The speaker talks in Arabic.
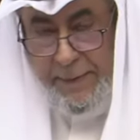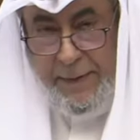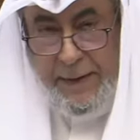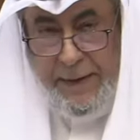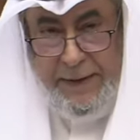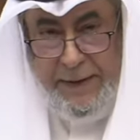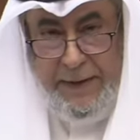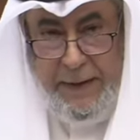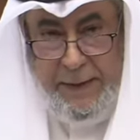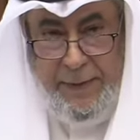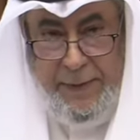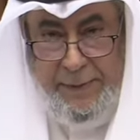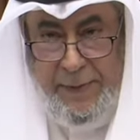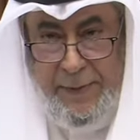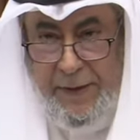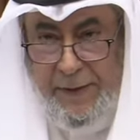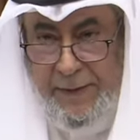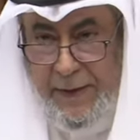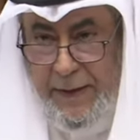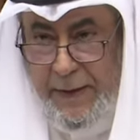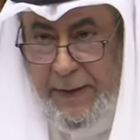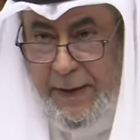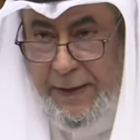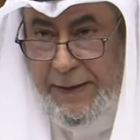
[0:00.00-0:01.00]
التعميم
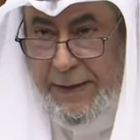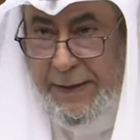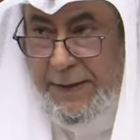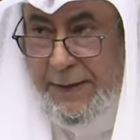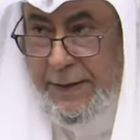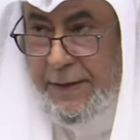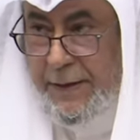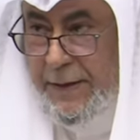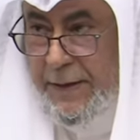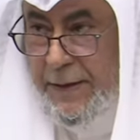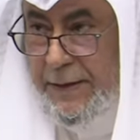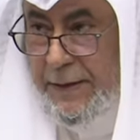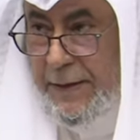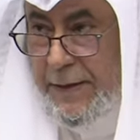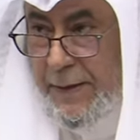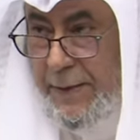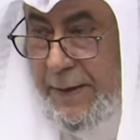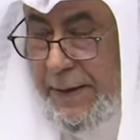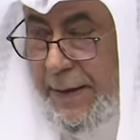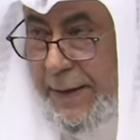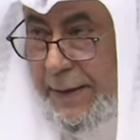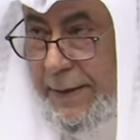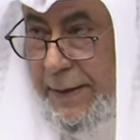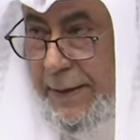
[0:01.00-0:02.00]
هذا لا
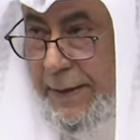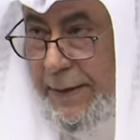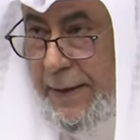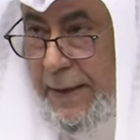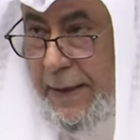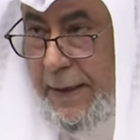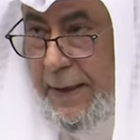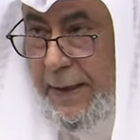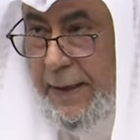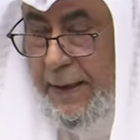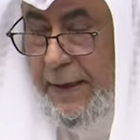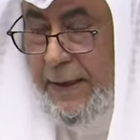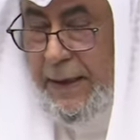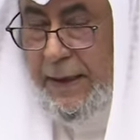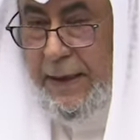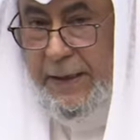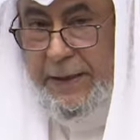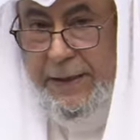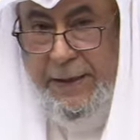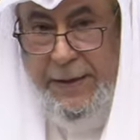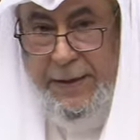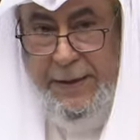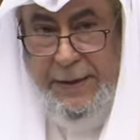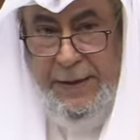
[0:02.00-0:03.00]
يعني لا
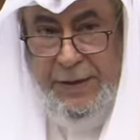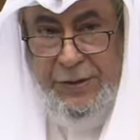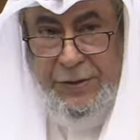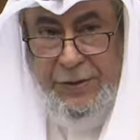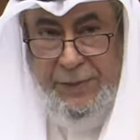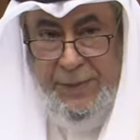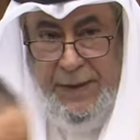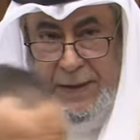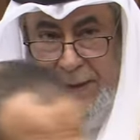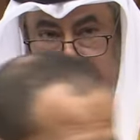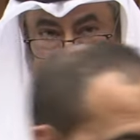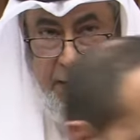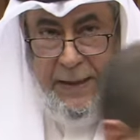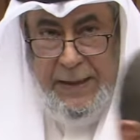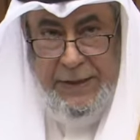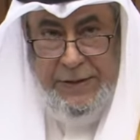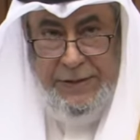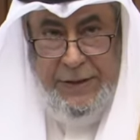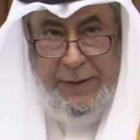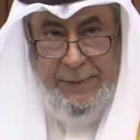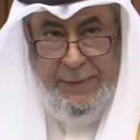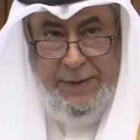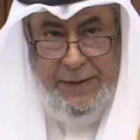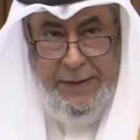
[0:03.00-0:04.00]
يشمل
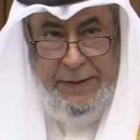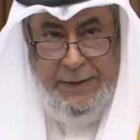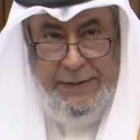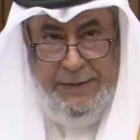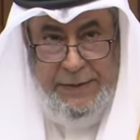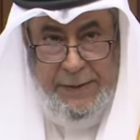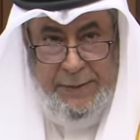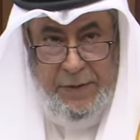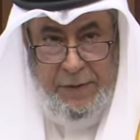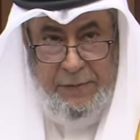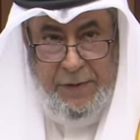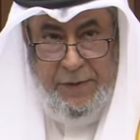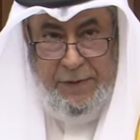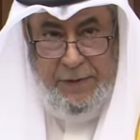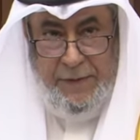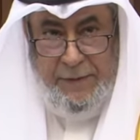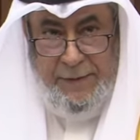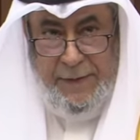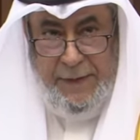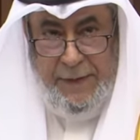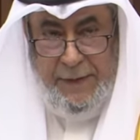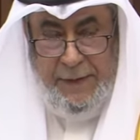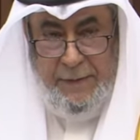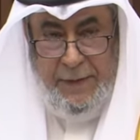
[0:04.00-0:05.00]
الجميع جميع
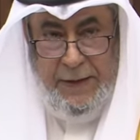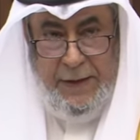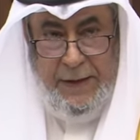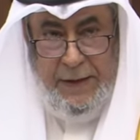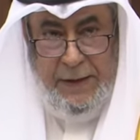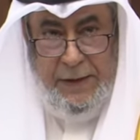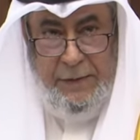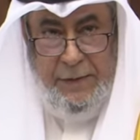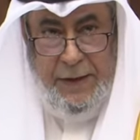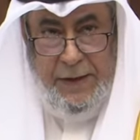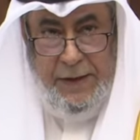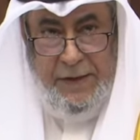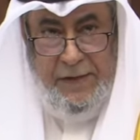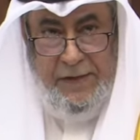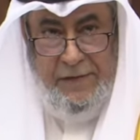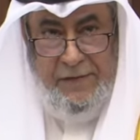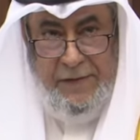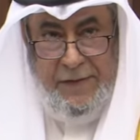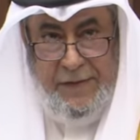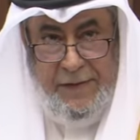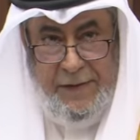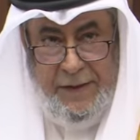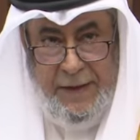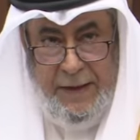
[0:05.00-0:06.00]
الموظفين ولكن هناك
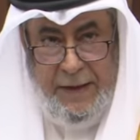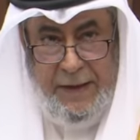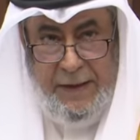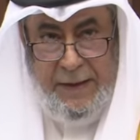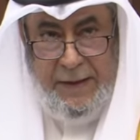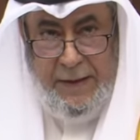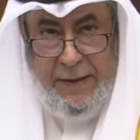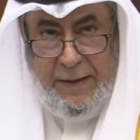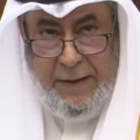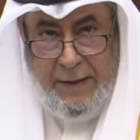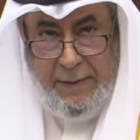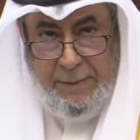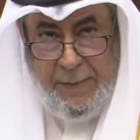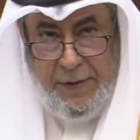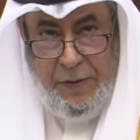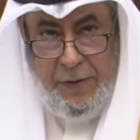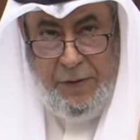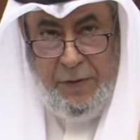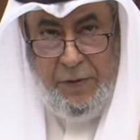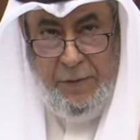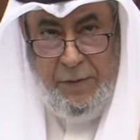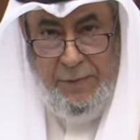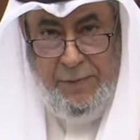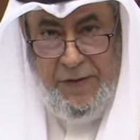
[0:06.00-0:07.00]
استثناء
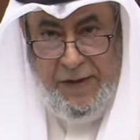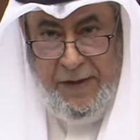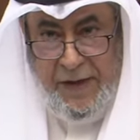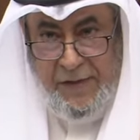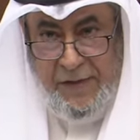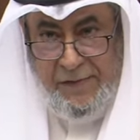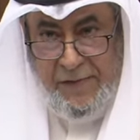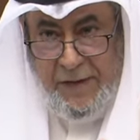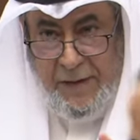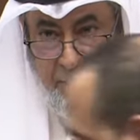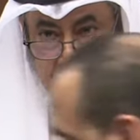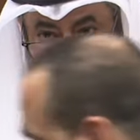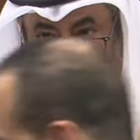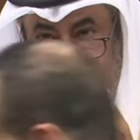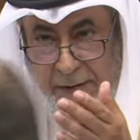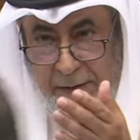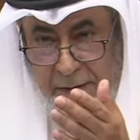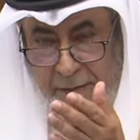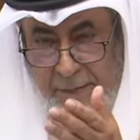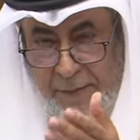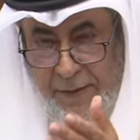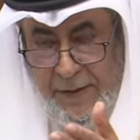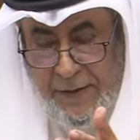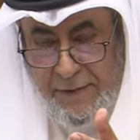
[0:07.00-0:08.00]
منهم بحسب ما
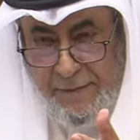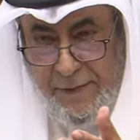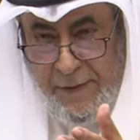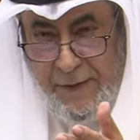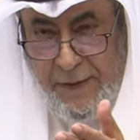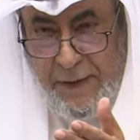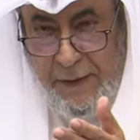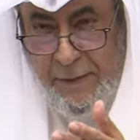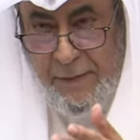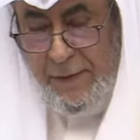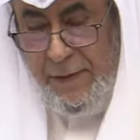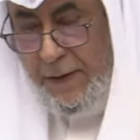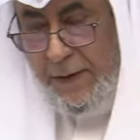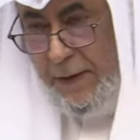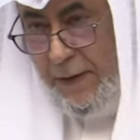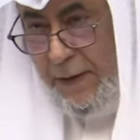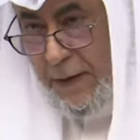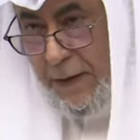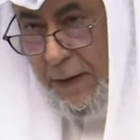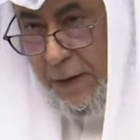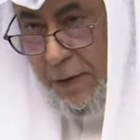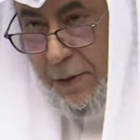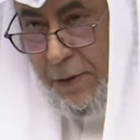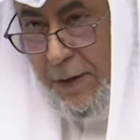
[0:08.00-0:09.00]
كثر ما تفضلوا
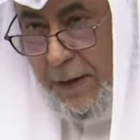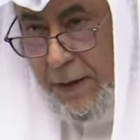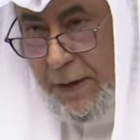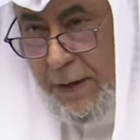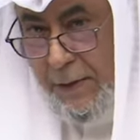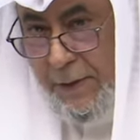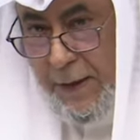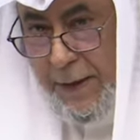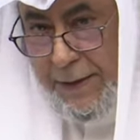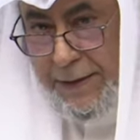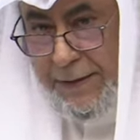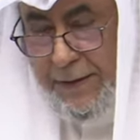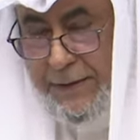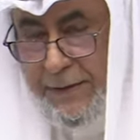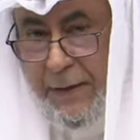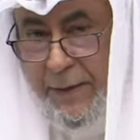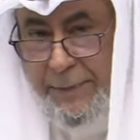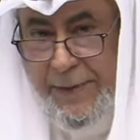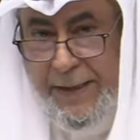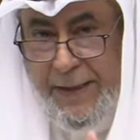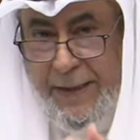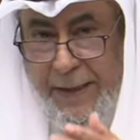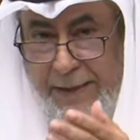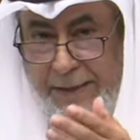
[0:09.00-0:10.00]
الأخوة والأخوات
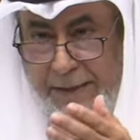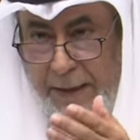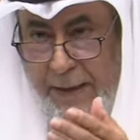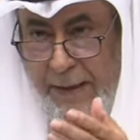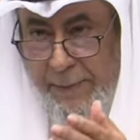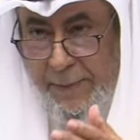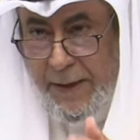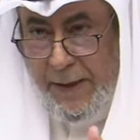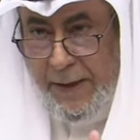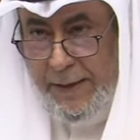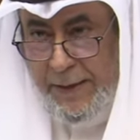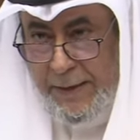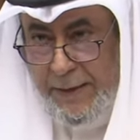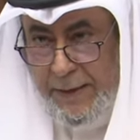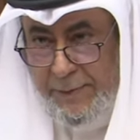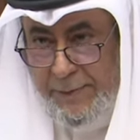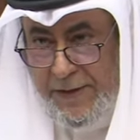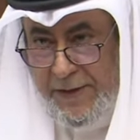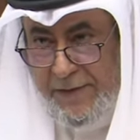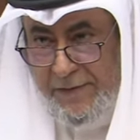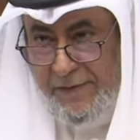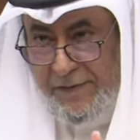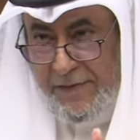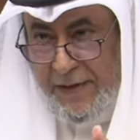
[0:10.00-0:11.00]
طبيعة أعمالهم
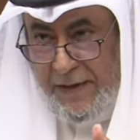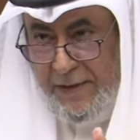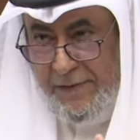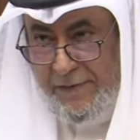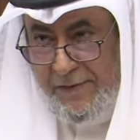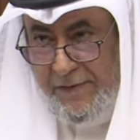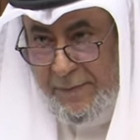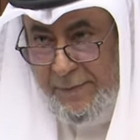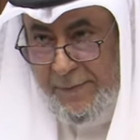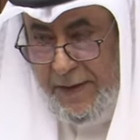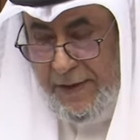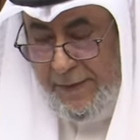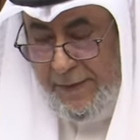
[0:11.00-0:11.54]
تستلزم هذا